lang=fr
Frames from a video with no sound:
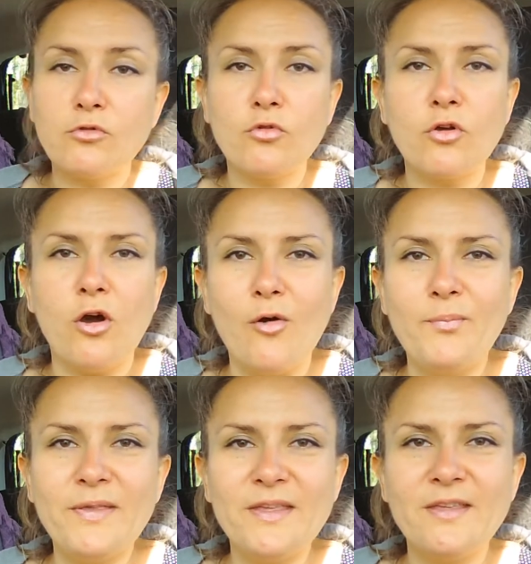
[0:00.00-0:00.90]
de
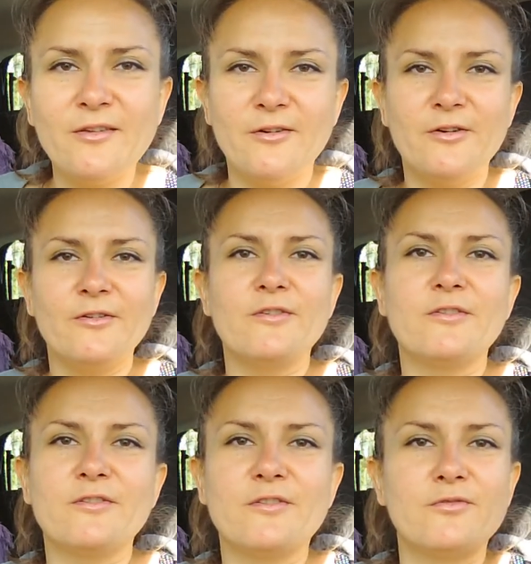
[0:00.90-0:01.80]
camping,
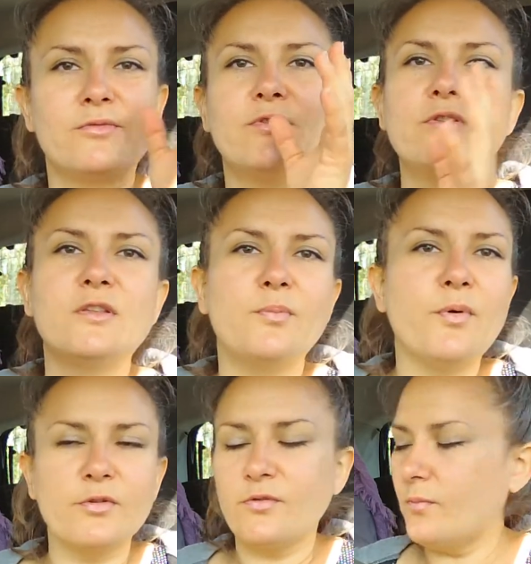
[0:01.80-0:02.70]
euh, j'ai aussi des
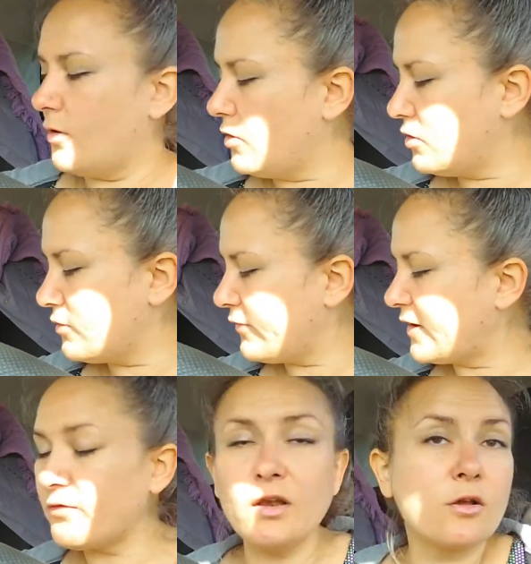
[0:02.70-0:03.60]
pansements.
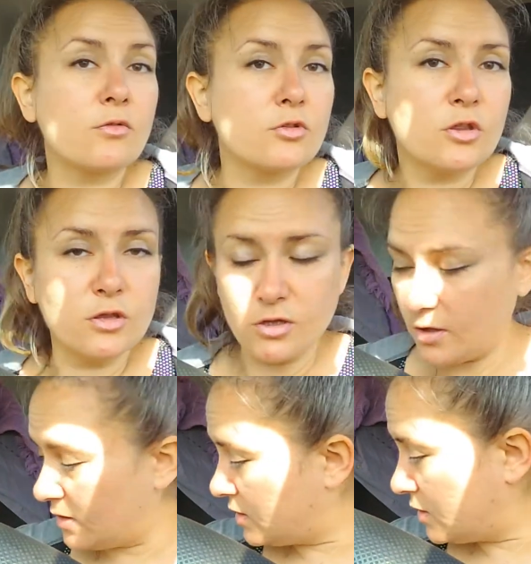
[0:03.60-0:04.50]
Enfin voilà, quoi.
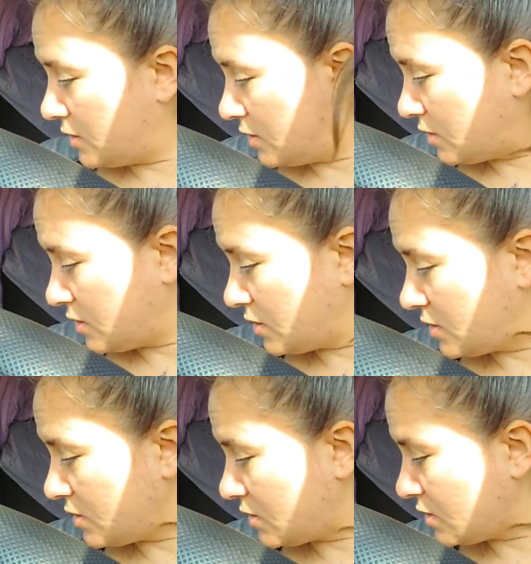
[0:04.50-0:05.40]
J'ai
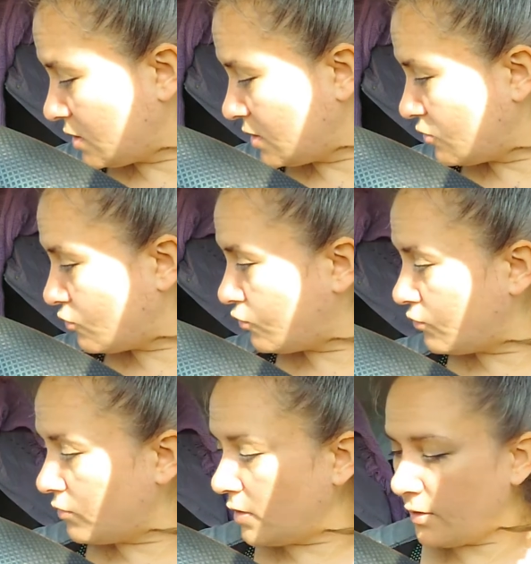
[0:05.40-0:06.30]

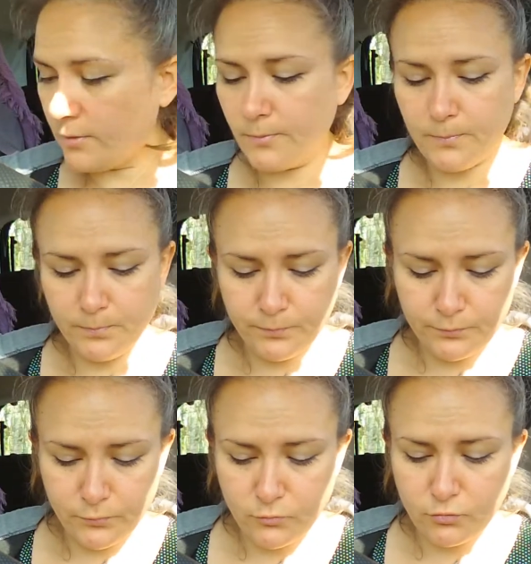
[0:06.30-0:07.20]
tout,
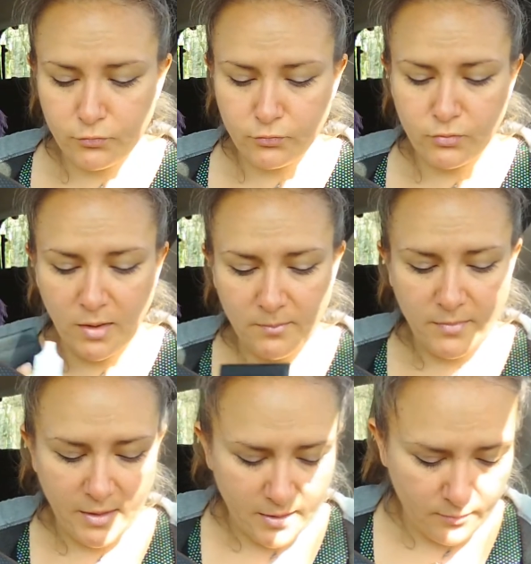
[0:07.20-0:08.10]
tout sous la
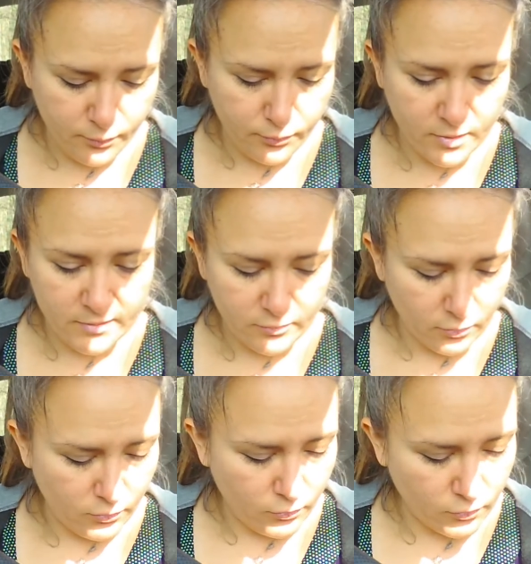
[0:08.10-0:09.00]
main pour
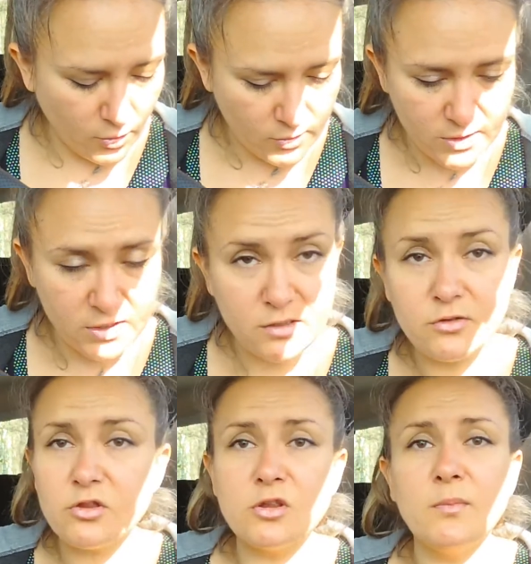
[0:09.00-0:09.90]
être tranquille
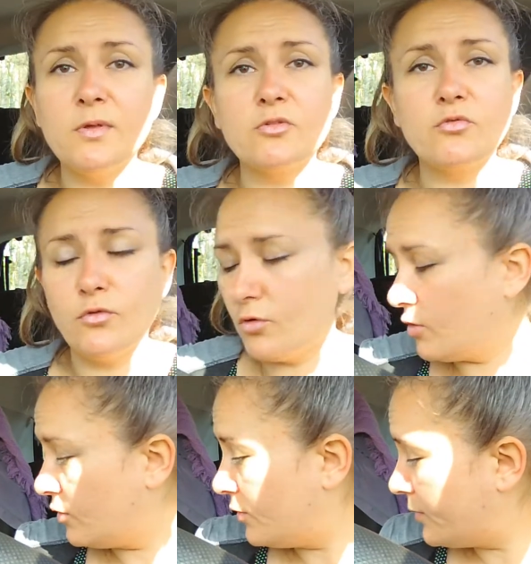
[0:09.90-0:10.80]
si jamais je
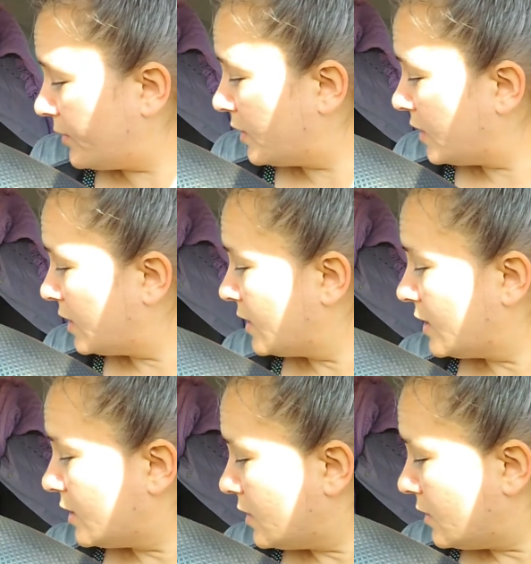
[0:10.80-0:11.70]
veux
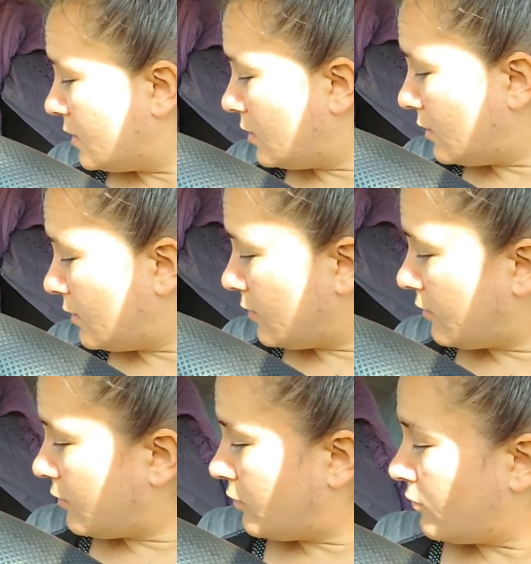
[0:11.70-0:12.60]
euh,